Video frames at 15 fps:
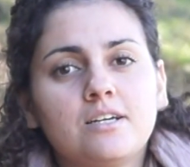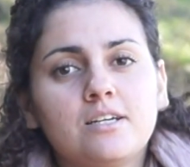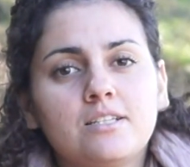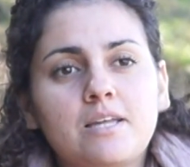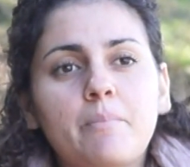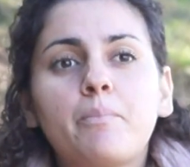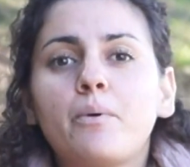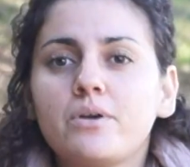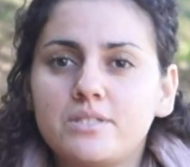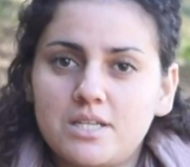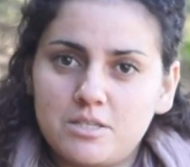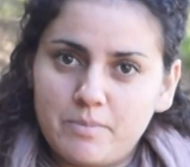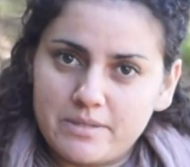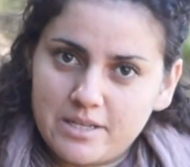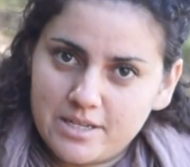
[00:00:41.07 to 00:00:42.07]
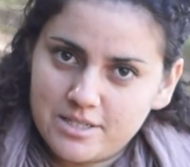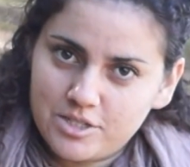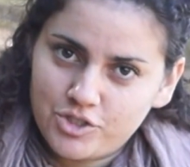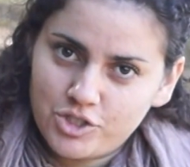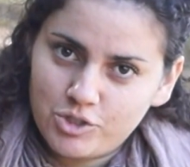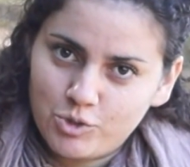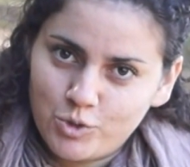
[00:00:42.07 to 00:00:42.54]
Depois, eles passaram a
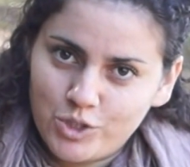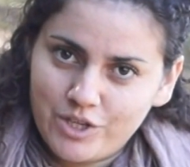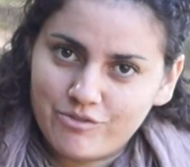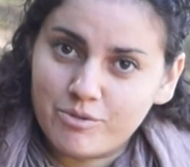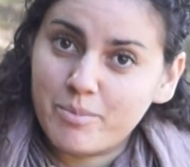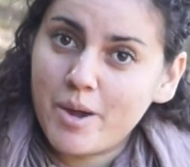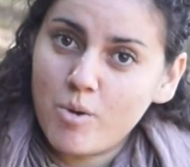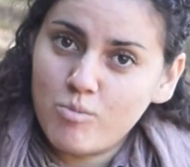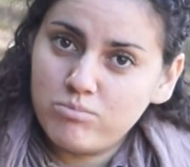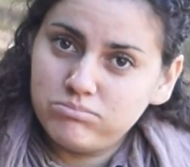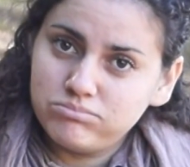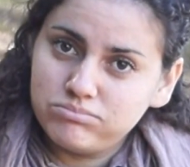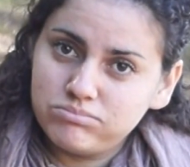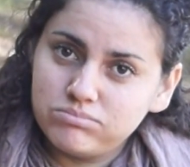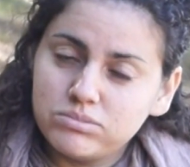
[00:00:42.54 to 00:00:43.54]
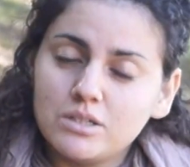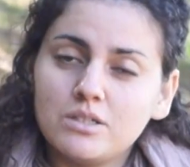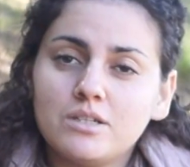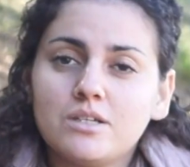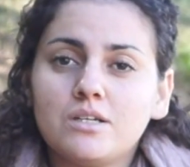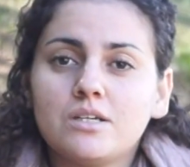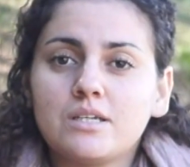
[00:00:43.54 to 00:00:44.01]
exigir o nível B1,
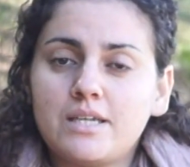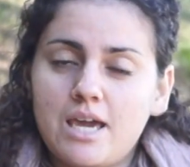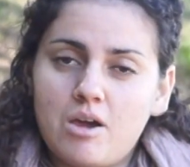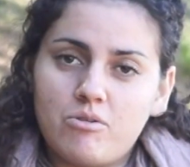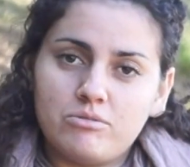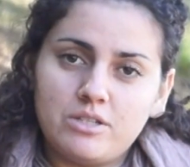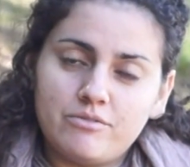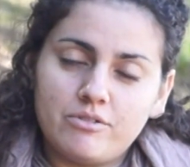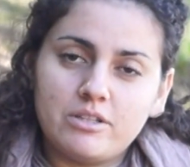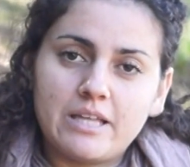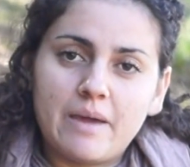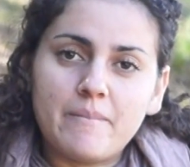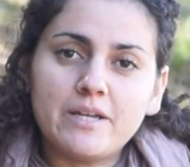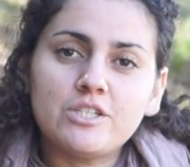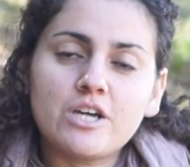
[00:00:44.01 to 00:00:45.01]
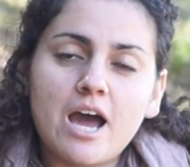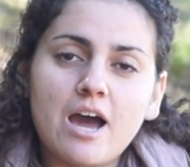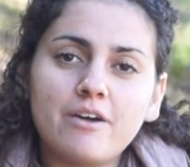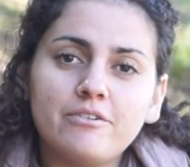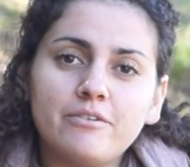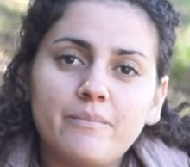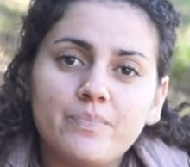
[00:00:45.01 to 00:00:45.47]
que é o nível
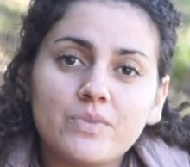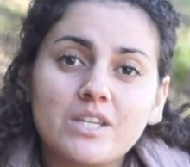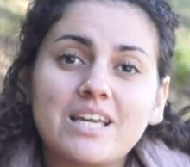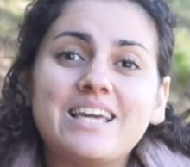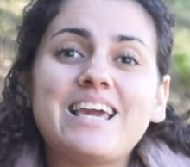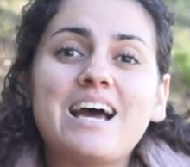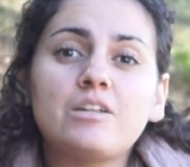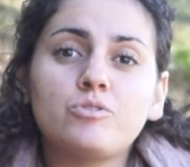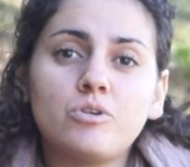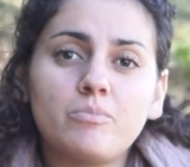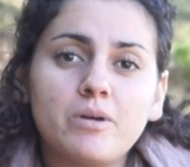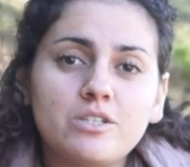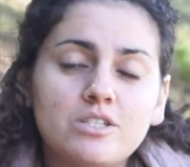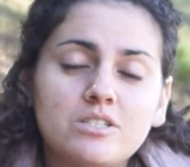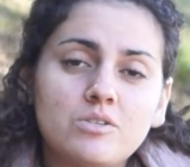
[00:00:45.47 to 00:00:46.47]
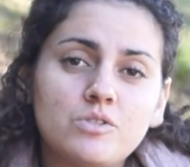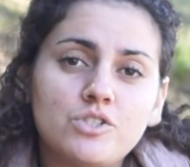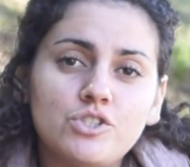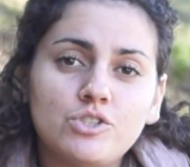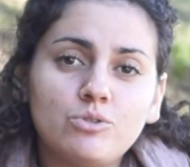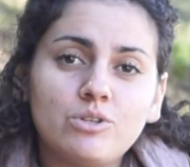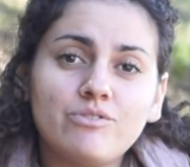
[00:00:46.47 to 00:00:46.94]
intermediário, e atualmente eles estão
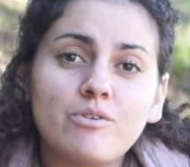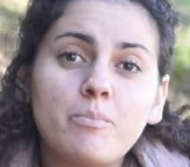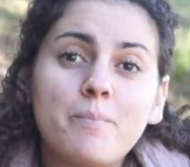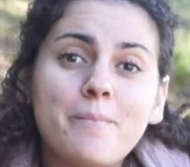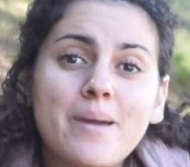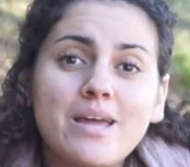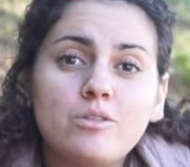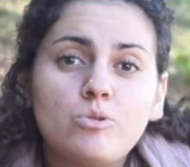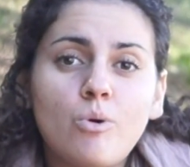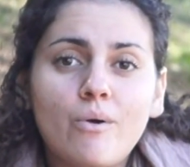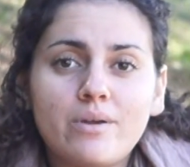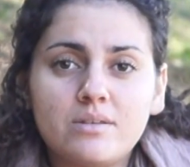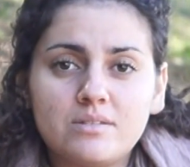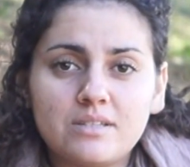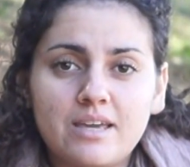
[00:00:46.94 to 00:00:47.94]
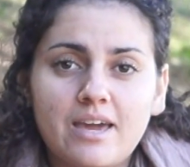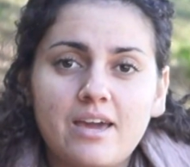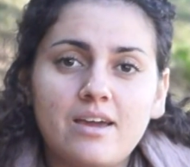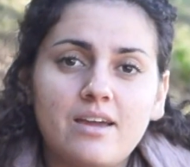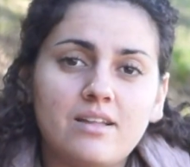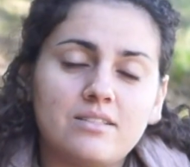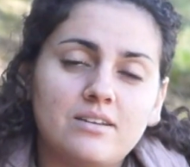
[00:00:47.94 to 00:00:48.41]
exigindo o nível B2, que é
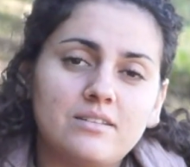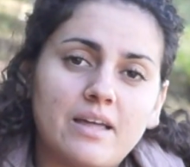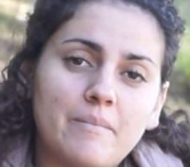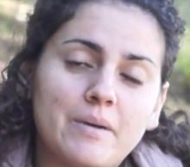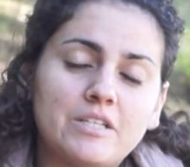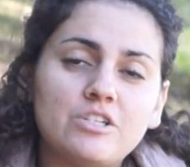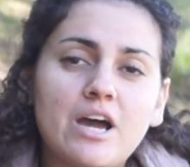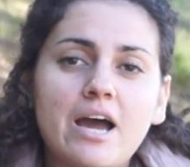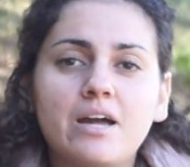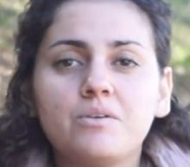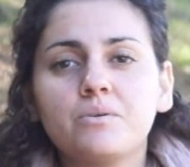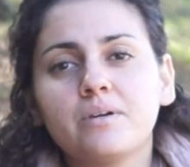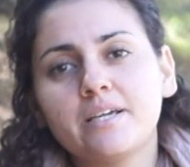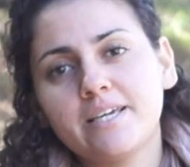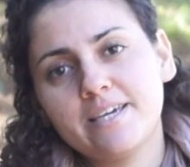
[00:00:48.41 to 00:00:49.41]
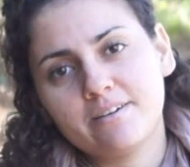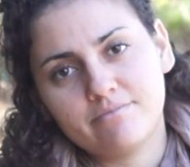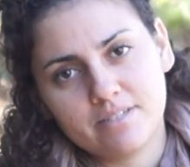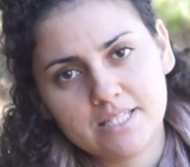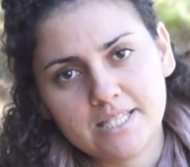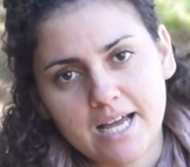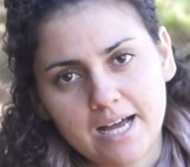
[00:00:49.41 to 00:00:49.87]
entre intermediário e
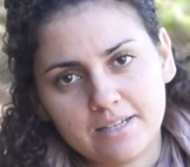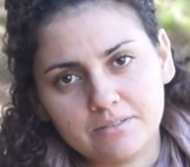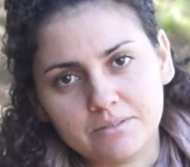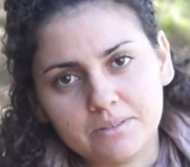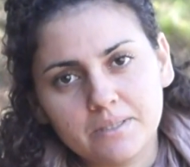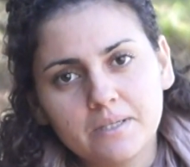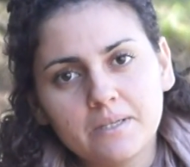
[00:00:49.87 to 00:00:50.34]
avançado.